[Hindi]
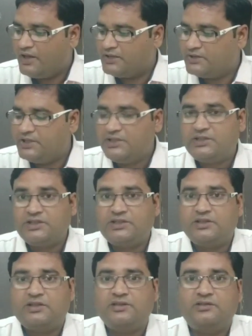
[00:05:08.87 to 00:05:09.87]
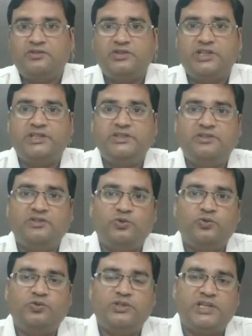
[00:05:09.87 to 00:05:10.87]
इकतीस दस
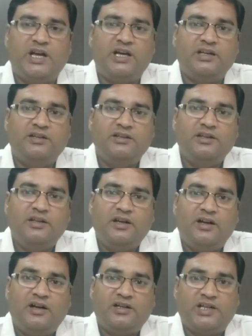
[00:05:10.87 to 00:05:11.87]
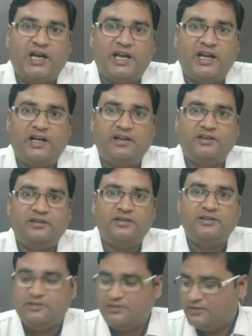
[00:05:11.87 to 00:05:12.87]
दो हज़ार अठारह
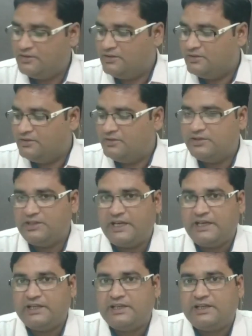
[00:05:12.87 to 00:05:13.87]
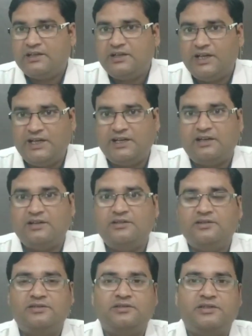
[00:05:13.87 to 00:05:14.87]
यानी कल
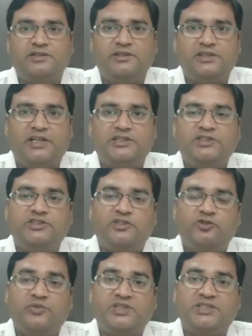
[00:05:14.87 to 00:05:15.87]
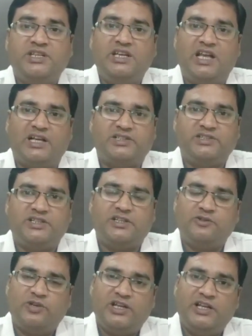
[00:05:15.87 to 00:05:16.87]
इकतीस अक्टूबर इसकी लास्ट डेट
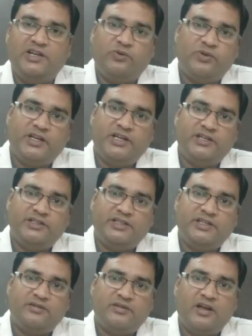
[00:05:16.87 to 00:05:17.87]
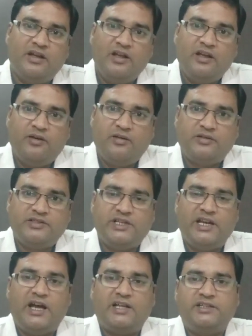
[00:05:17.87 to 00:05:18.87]
है थोड़ा लेट हो गए ये
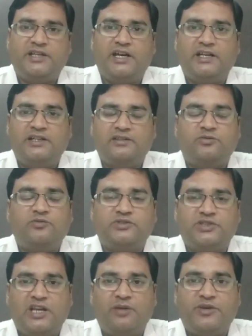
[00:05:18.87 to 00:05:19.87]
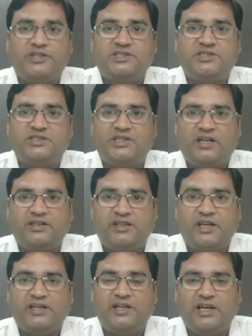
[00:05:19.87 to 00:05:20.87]
जिला अधिकारी वो जिला बेसिक शिक्षा
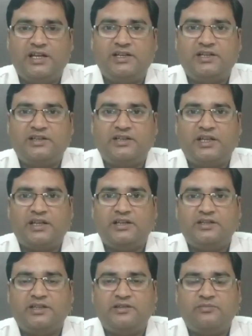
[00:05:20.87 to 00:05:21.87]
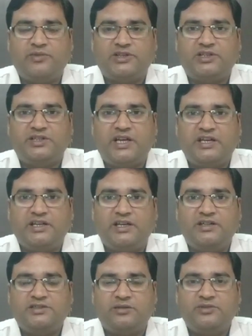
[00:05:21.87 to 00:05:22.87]
अधिकारी अलीगढ़ ने ये पत्र जारी
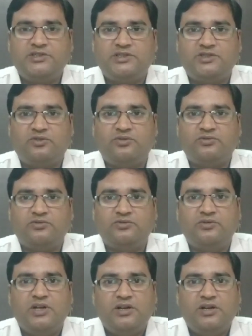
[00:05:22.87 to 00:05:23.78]
कर सभी शिक्षकों को